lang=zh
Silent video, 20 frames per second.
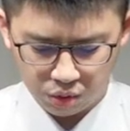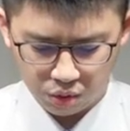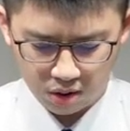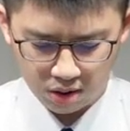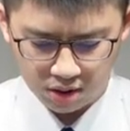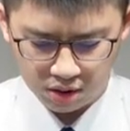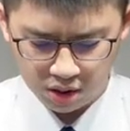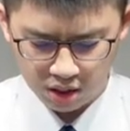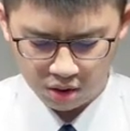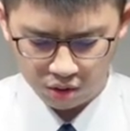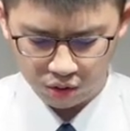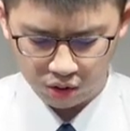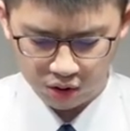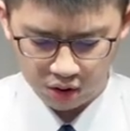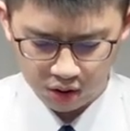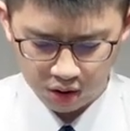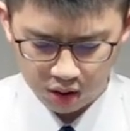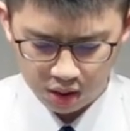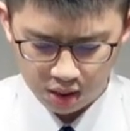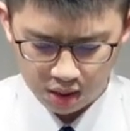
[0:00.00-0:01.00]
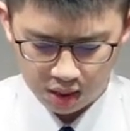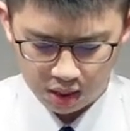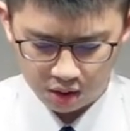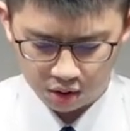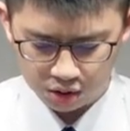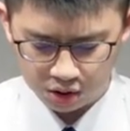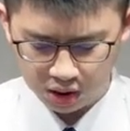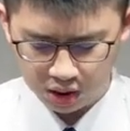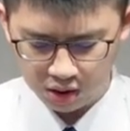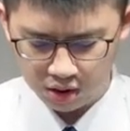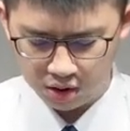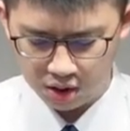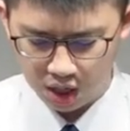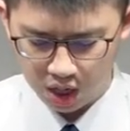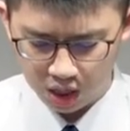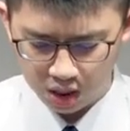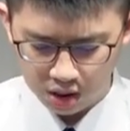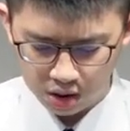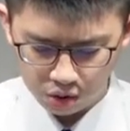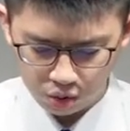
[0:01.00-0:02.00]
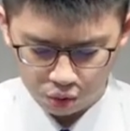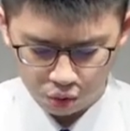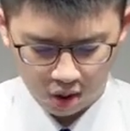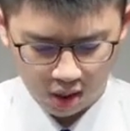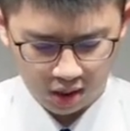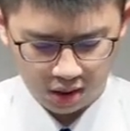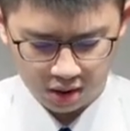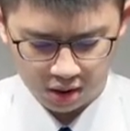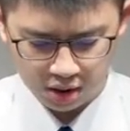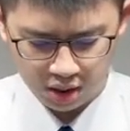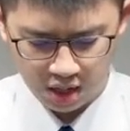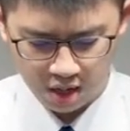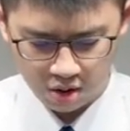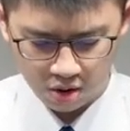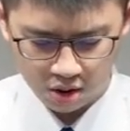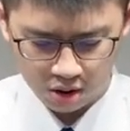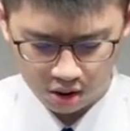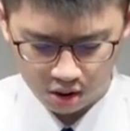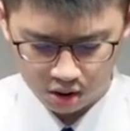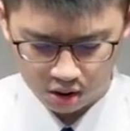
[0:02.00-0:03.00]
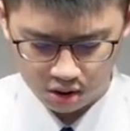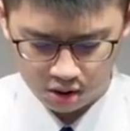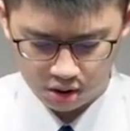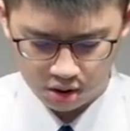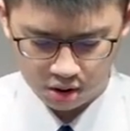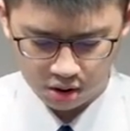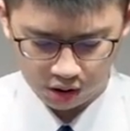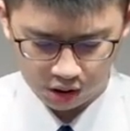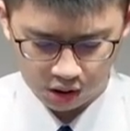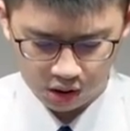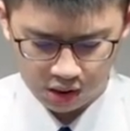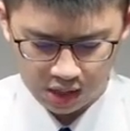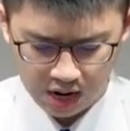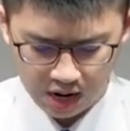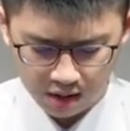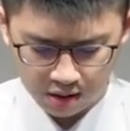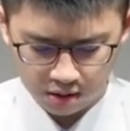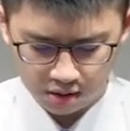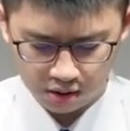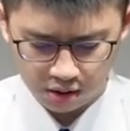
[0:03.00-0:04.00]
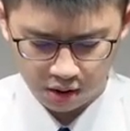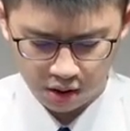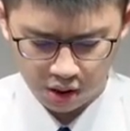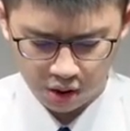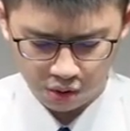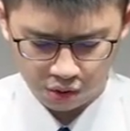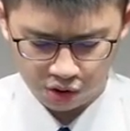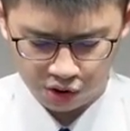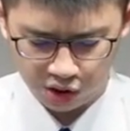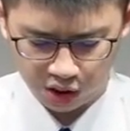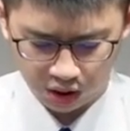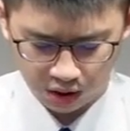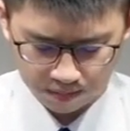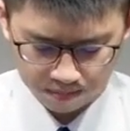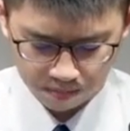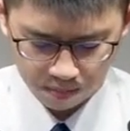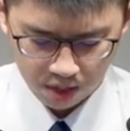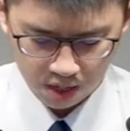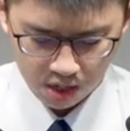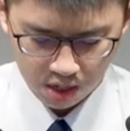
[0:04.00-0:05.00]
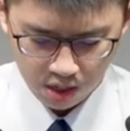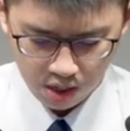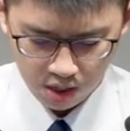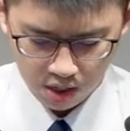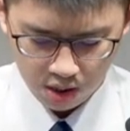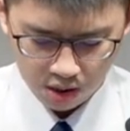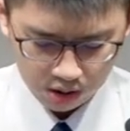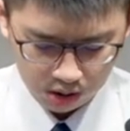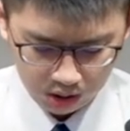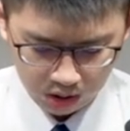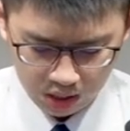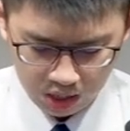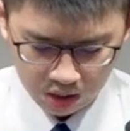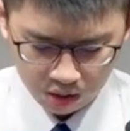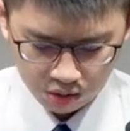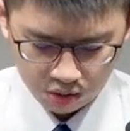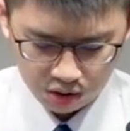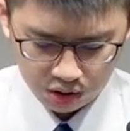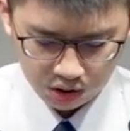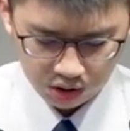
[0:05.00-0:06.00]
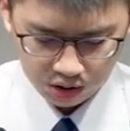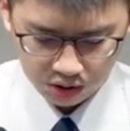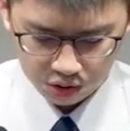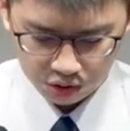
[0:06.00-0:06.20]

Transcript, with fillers: 管教你，好像人管教儿子一样。第六节，你要谨